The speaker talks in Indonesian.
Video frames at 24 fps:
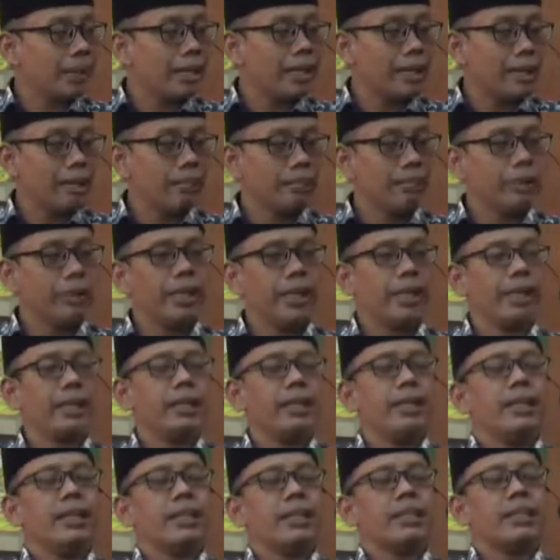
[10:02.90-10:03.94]
pendamping,
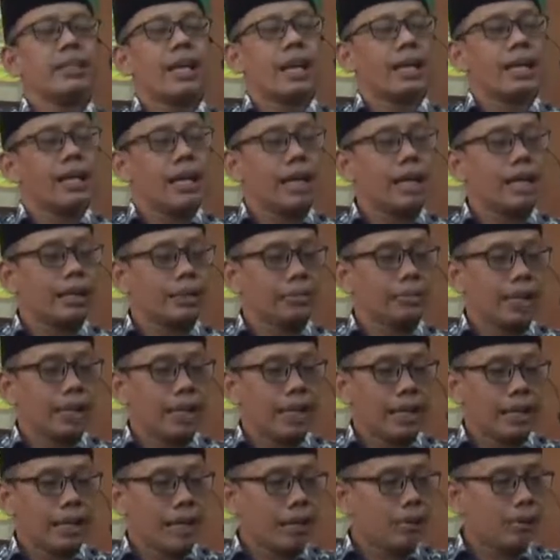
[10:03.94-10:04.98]
saya
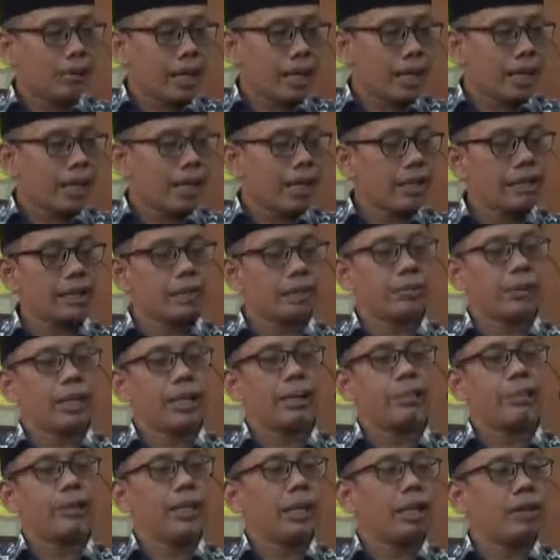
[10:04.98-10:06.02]
kepala KUA
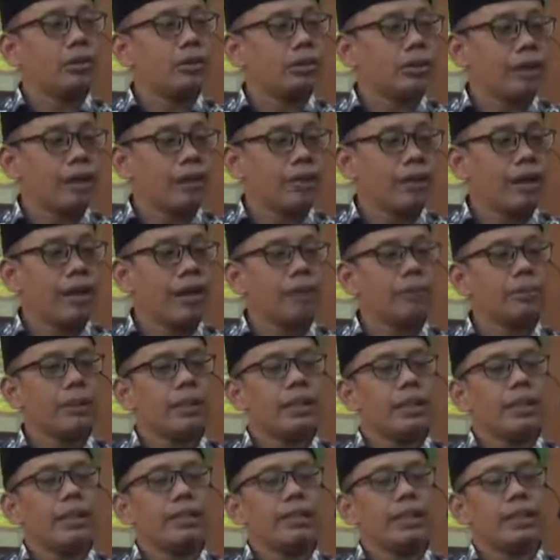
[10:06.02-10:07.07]
sebagai penanggung jawab
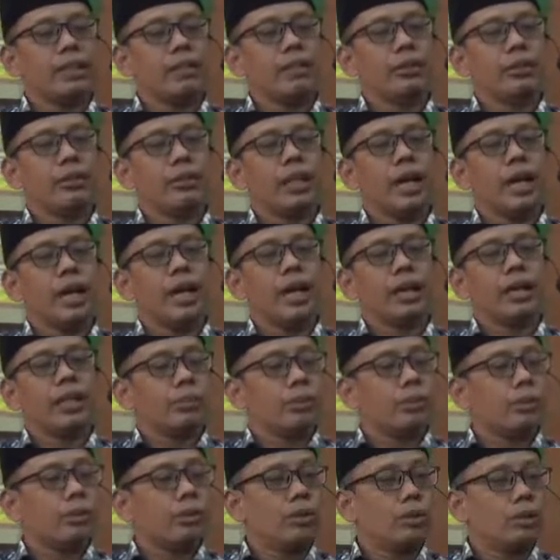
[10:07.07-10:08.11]
dan juga
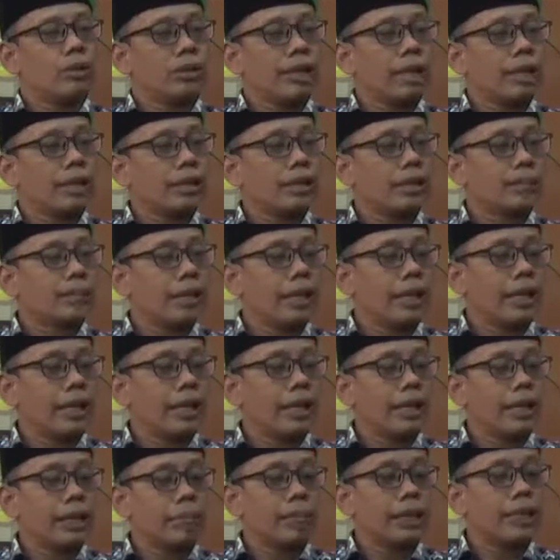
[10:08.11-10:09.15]
puluh orang
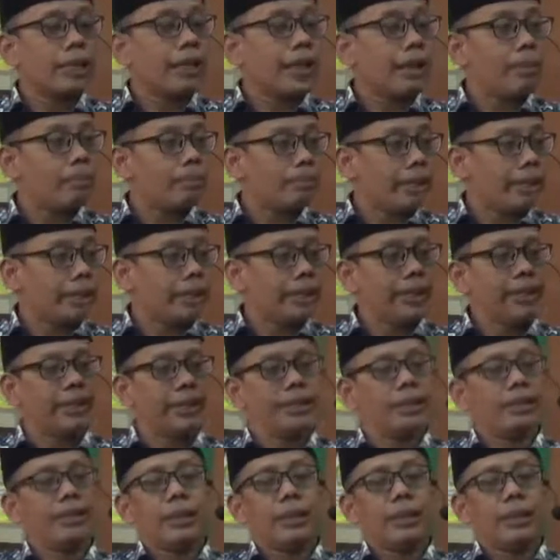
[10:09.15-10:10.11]
sebagai pendamping.